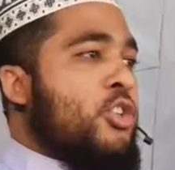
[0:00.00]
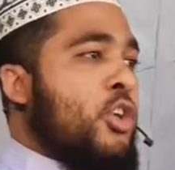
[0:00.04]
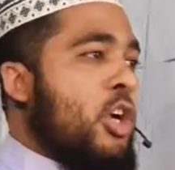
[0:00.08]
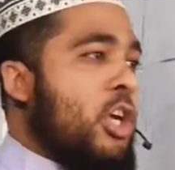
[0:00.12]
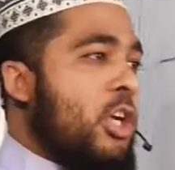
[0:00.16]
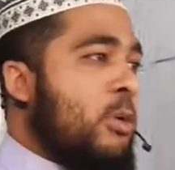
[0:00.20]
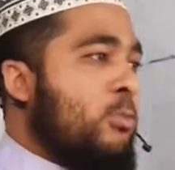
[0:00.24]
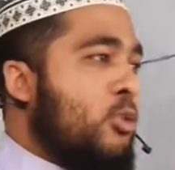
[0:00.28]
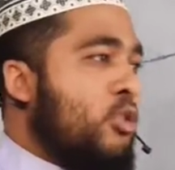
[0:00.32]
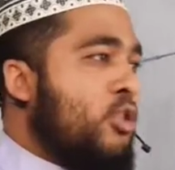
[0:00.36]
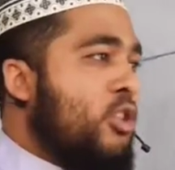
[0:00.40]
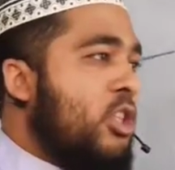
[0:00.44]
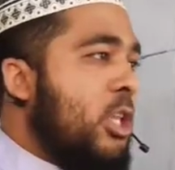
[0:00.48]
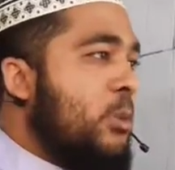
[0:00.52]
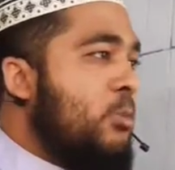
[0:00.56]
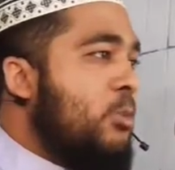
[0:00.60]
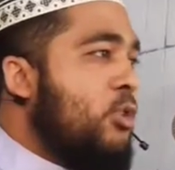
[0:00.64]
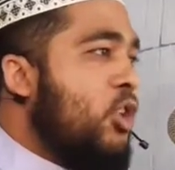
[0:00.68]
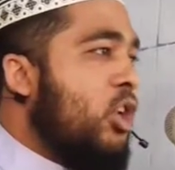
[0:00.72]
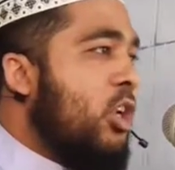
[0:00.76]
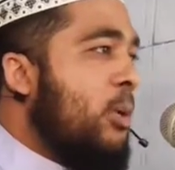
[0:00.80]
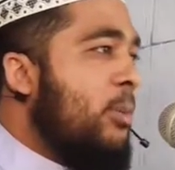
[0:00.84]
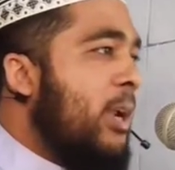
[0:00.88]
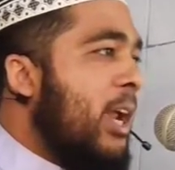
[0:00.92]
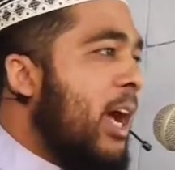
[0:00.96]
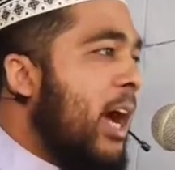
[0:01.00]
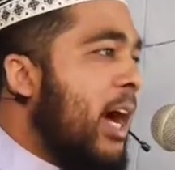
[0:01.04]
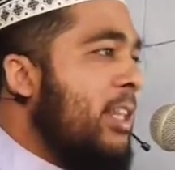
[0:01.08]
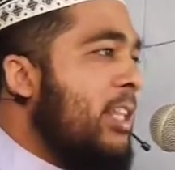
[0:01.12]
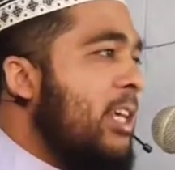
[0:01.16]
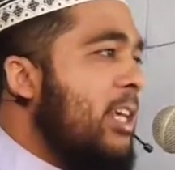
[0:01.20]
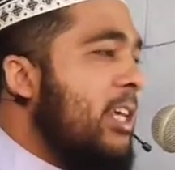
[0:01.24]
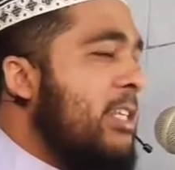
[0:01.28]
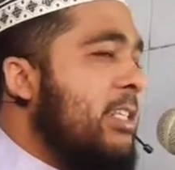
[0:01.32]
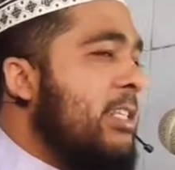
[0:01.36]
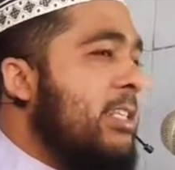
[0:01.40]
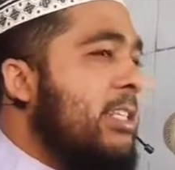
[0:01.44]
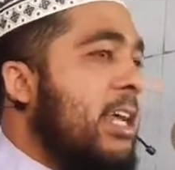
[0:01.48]
সহি মুসলিম শরীফের
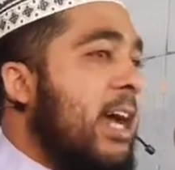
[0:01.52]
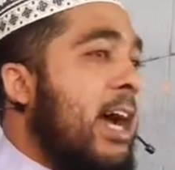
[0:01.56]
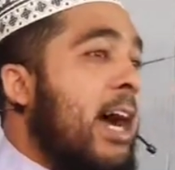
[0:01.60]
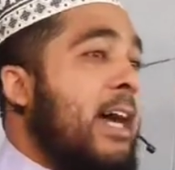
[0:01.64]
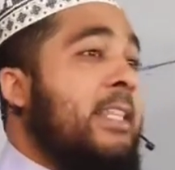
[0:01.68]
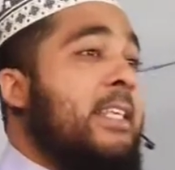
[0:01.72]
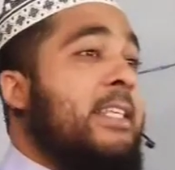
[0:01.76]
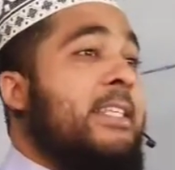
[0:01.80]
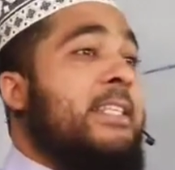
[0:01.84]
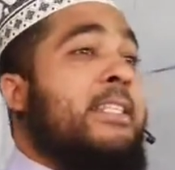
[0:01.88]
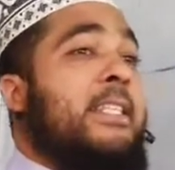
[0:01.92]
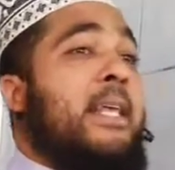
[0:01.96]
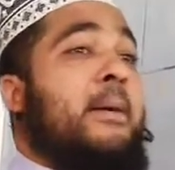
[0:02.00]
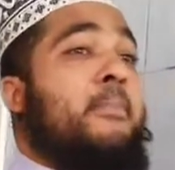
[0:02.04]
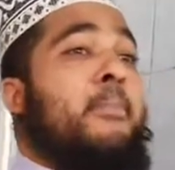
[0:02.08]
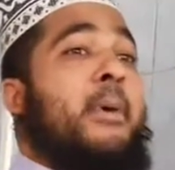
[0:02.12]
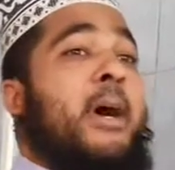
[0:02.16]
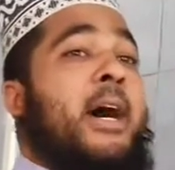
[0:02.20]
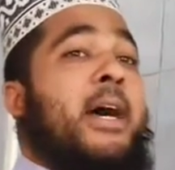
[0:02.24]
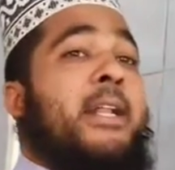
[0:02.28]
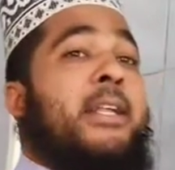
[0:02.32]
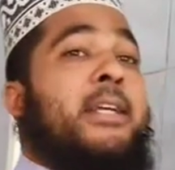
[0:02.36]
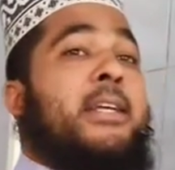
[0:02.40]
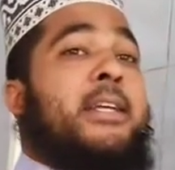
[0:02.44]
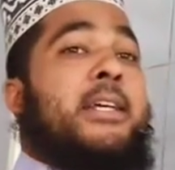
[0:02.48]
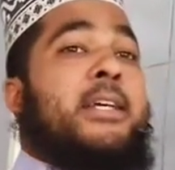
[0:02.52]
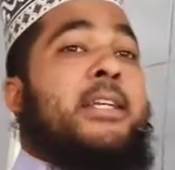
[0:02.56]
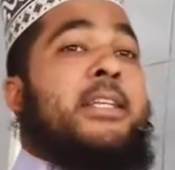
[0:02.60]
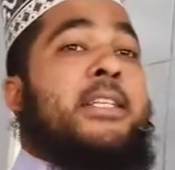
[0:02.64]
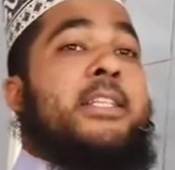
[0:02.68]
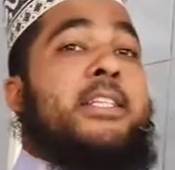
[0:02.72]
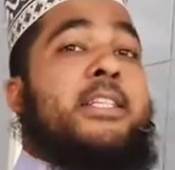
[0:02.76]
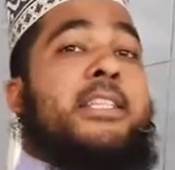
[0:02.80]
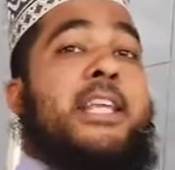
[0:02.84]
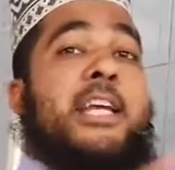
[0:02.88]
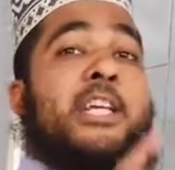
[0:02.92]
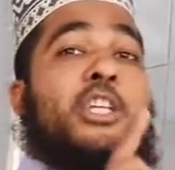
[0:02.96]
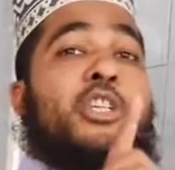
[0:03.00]
হাদিস হাদিস নাম্বার
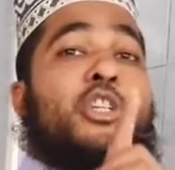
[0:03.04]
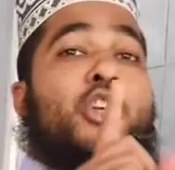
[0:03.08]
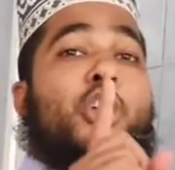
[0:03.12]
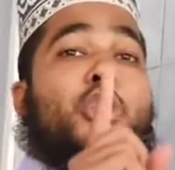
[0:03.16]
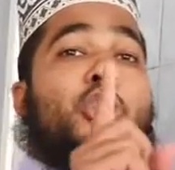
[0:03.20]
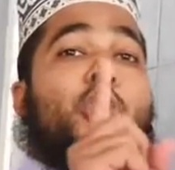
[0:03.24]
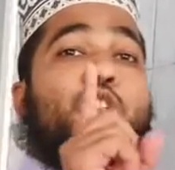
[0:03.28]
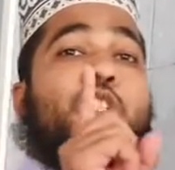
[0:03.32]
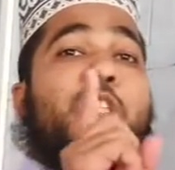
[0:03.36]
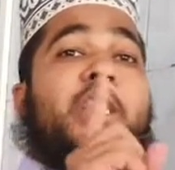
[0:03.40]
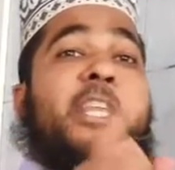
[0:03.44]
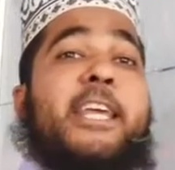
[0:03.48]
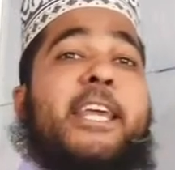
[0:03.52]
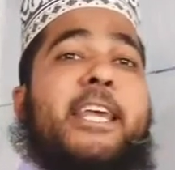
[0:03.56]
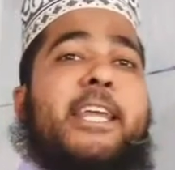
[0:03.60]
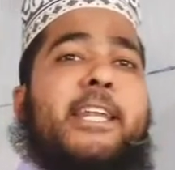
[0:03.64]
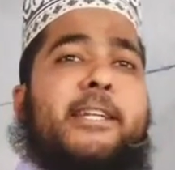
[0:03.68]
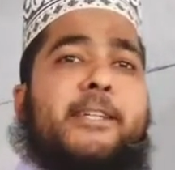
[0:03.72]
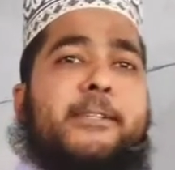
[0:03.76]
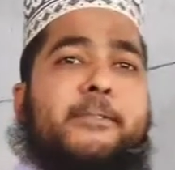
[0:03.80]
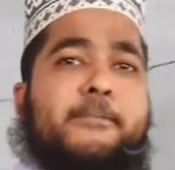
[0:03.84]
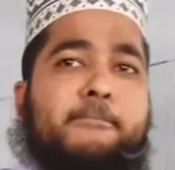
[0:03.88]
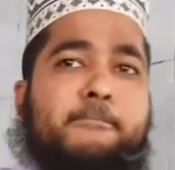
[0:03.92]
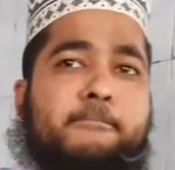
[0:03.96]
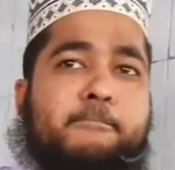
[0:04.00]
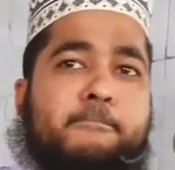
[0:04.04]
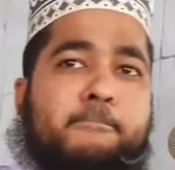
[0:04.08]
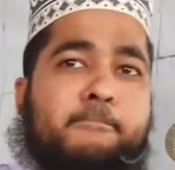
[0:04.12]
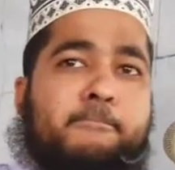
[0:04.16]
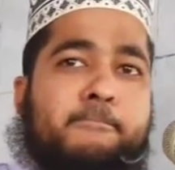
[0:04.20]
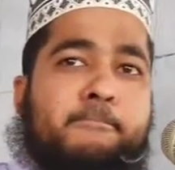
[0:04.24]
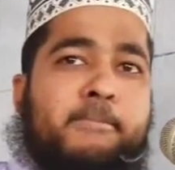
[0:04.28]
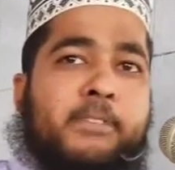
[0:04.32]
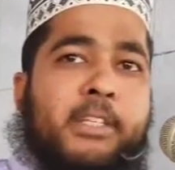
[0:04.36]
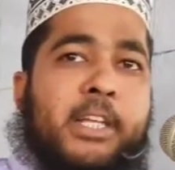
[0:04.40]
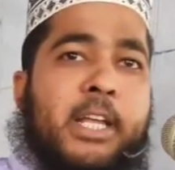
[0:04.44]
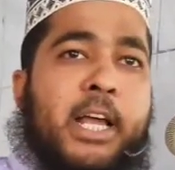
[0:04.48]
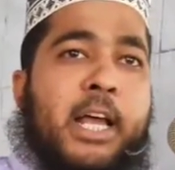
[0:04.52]
চারশত তিন
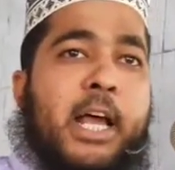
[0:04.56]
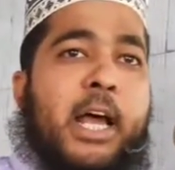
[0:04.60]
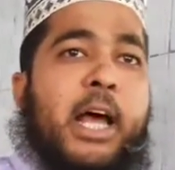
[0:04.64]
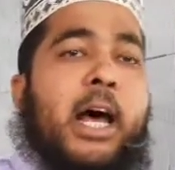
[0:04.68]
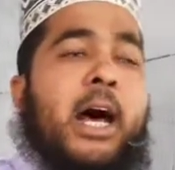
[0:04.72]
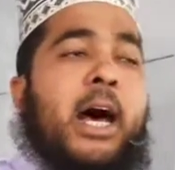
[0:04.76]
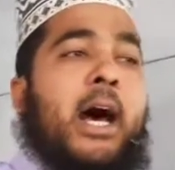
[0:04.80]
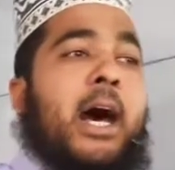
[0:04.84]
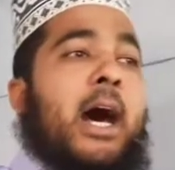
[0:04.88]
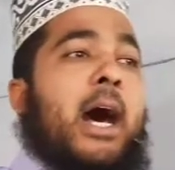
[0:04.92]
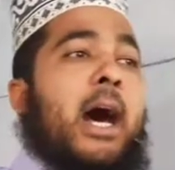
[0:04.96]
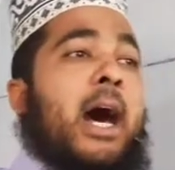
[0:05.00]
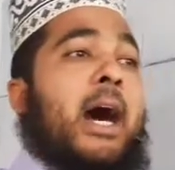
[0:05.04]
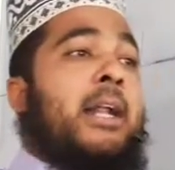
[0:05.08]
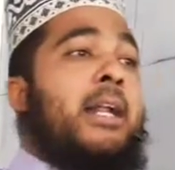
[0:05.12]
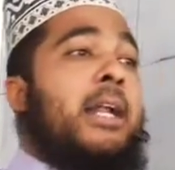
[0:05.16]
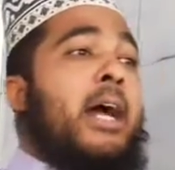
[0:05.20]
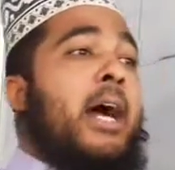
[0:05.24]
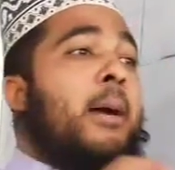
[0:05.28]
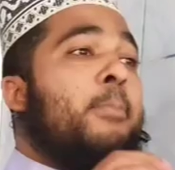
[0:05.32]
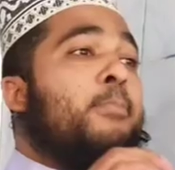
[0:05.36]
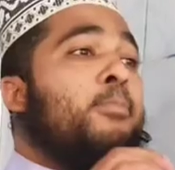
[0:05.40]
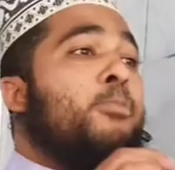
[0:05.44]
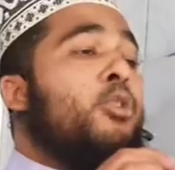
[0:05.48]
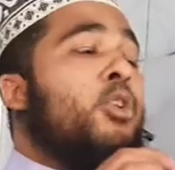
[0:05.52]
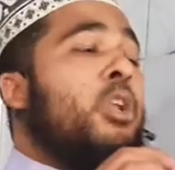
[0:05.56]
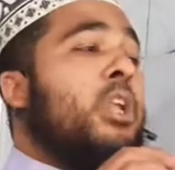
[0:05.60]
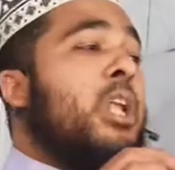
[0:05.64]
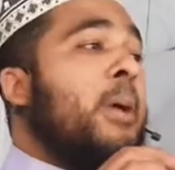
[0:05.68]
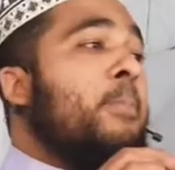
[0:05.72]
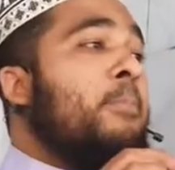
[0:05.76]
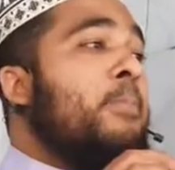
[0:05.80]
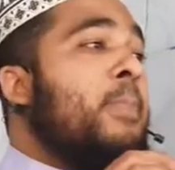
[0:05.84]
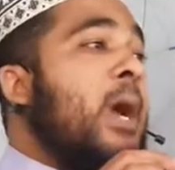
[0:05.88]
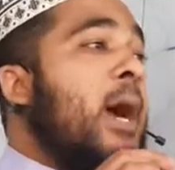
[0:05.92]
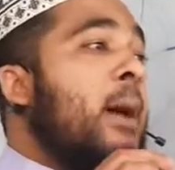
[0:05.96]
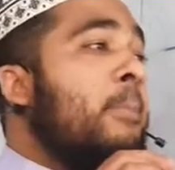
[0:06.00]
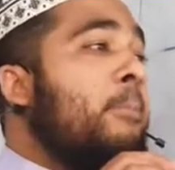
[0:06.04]
عن عبد الله
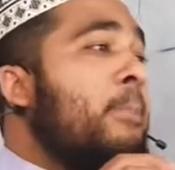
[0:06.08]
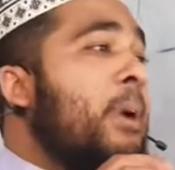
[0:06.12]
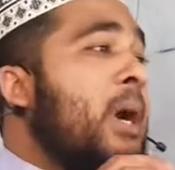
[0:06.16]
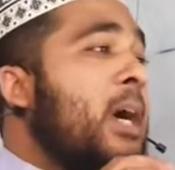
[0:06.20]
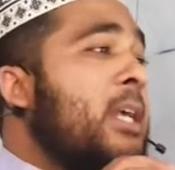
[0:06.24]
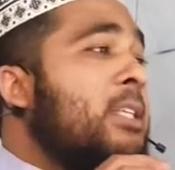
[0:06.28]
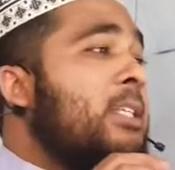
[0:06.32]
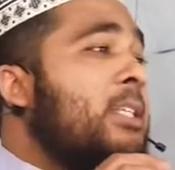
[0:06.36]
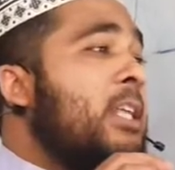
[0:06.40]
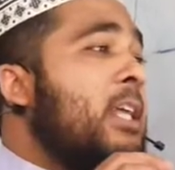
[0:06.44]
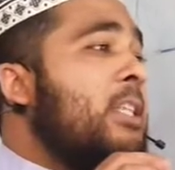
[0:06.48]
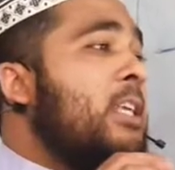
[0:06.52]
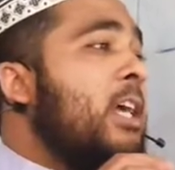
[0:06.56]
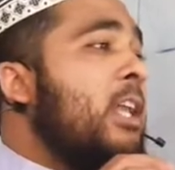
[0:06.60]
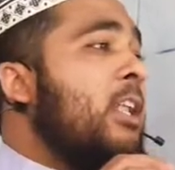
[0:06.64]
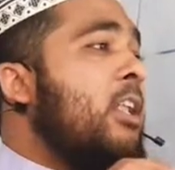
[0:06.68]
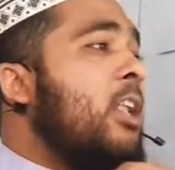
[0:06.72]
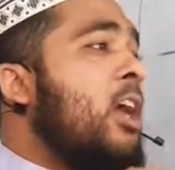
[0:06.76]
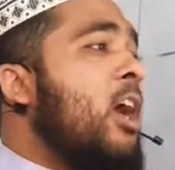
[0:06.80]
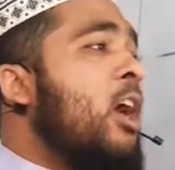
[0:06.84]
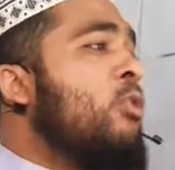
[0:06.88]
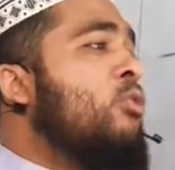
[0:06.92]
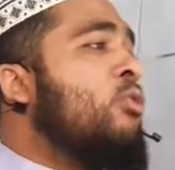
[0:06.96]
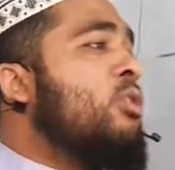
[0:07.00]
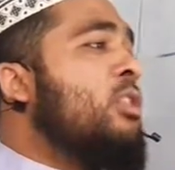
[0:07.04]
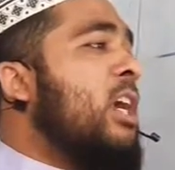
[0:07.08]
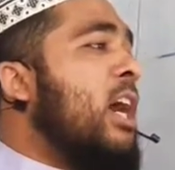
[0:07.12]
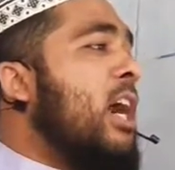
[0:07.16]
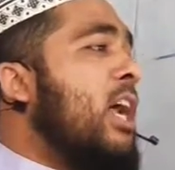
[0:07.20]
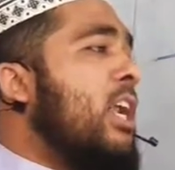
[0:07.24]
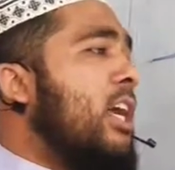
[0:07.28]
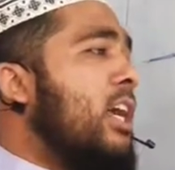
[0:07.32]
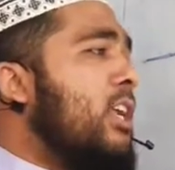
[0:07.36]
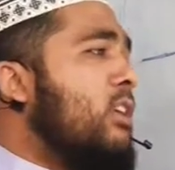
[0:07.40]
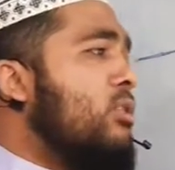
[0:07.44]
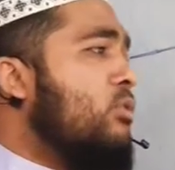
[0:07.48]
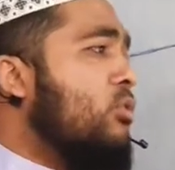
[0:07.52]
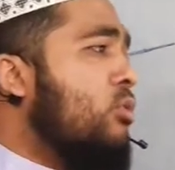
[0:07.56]
بن عباس رضي الله
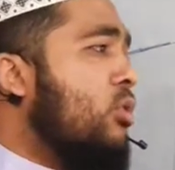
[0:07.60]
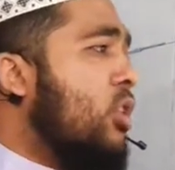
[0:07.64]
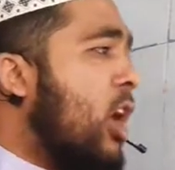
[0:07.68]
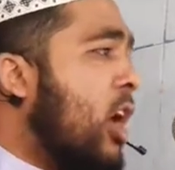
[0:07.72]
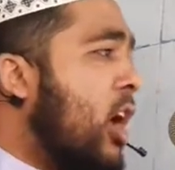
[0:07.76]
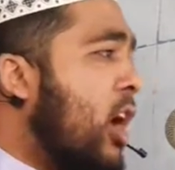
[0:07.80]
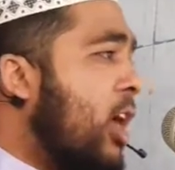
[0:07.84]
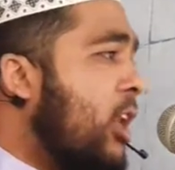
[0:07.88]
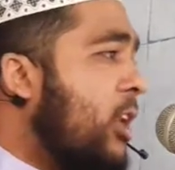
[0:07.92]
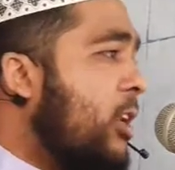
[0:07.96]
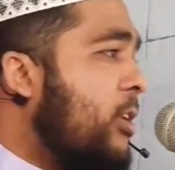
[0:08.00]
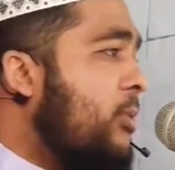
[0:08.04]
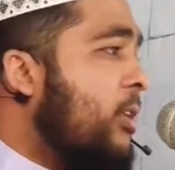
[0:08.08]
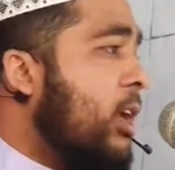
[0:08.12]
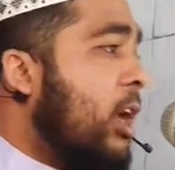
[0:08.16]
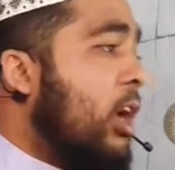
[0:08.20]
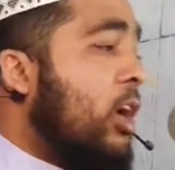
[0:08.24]
تعالى عنه قال